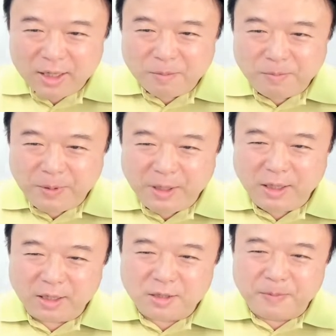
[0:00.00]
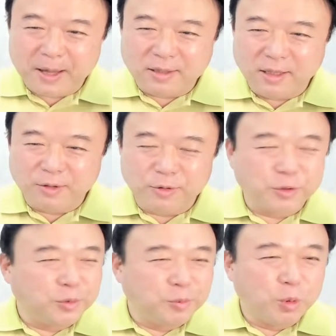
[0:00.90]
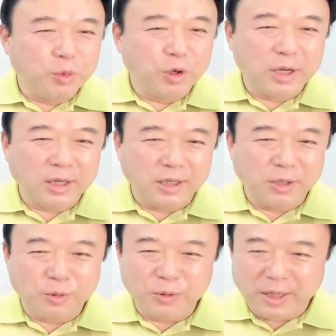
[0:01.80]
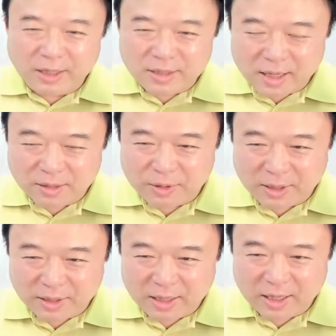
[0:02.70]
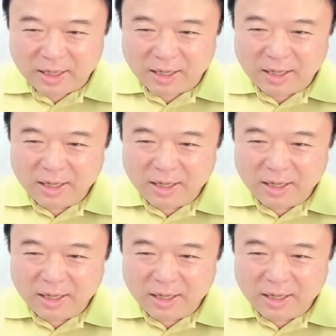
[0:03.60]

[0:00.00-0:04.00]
be expected to 뭐뭐 하기로 예상된다.